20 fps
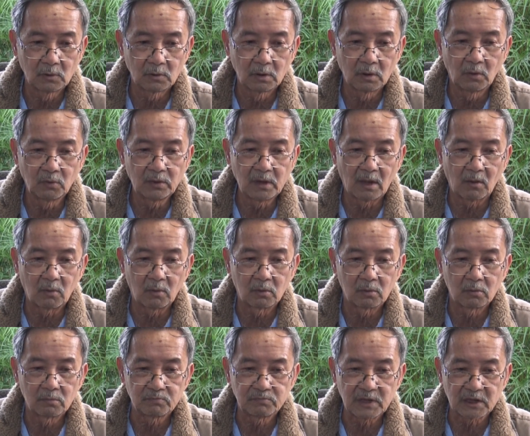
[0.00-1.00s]
đối đầu
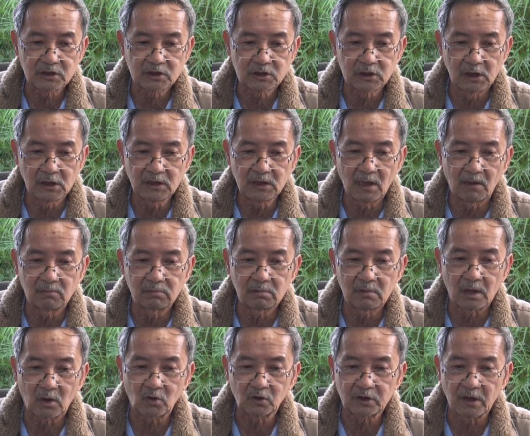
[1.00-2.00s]
và triển vọng
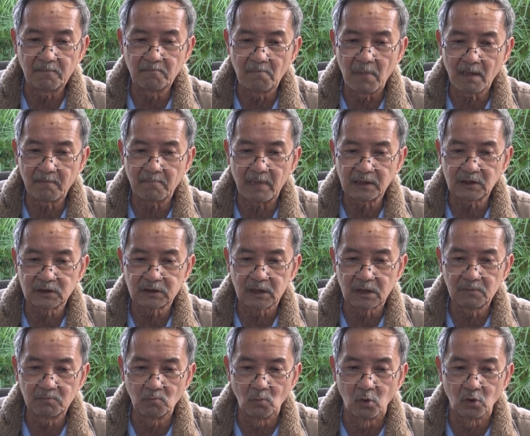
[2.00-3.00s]
là có thể mất
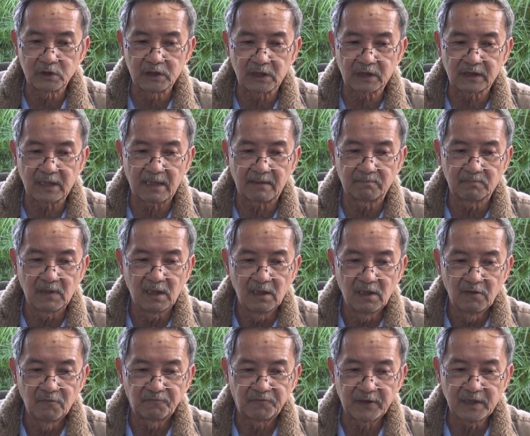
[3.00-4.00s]
749 buộc Việt Nam
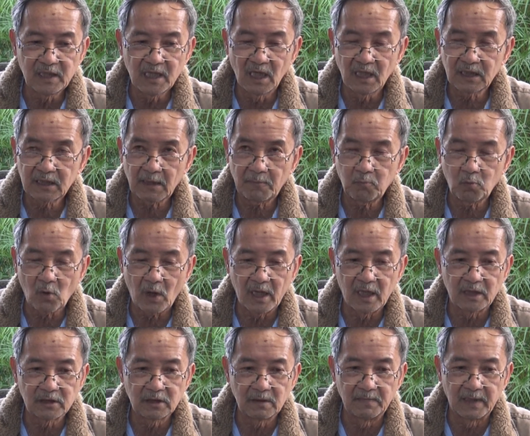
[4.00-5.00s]
phải nâng cấp quan
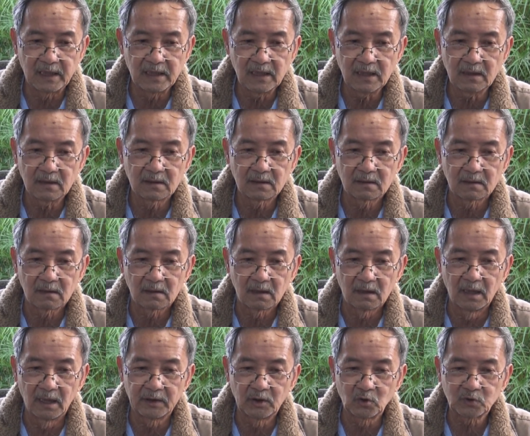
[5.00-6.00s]
hệ với Mỹ
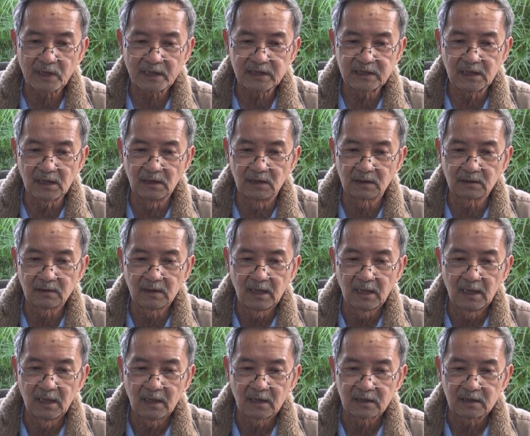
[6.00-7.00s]
lên đối tác chiến lược
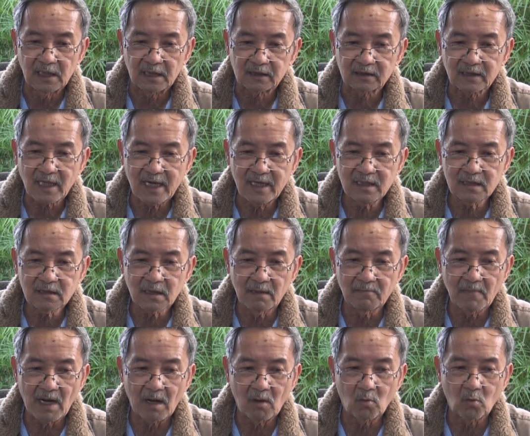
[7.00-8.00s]
và tái
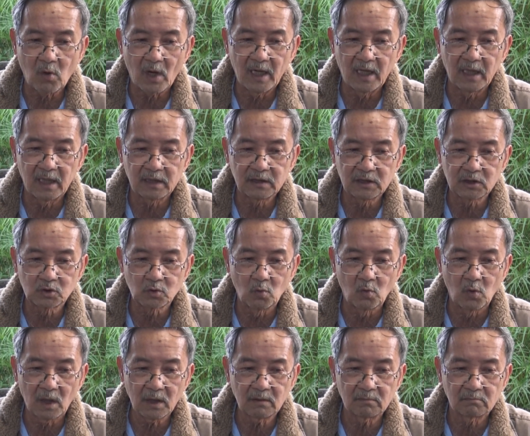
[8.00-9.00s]
cân bằng quan hệ với
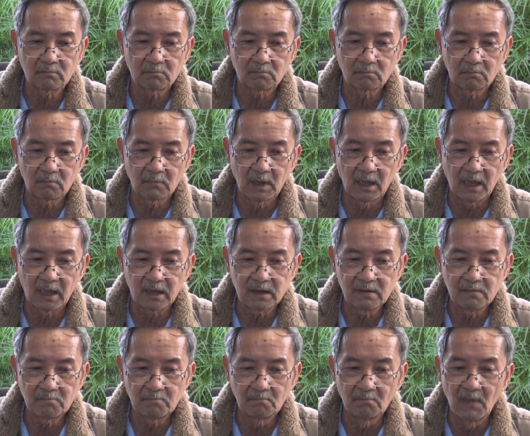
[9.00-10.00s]
Trung Quốc
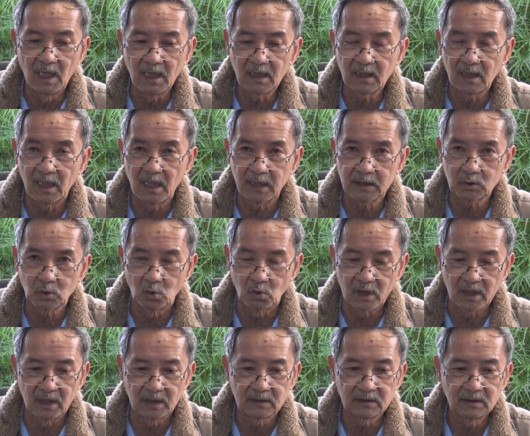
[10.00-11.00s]
để bớt lệ thuộc
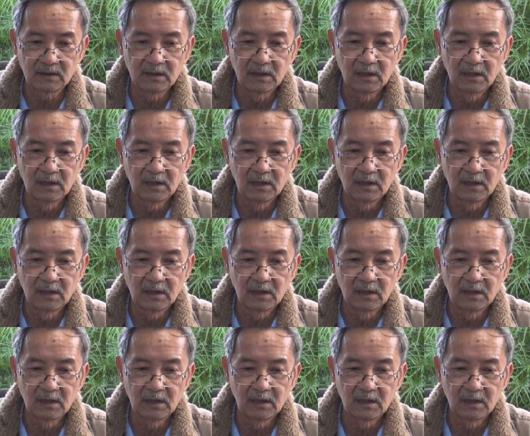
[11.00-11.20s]
hơn.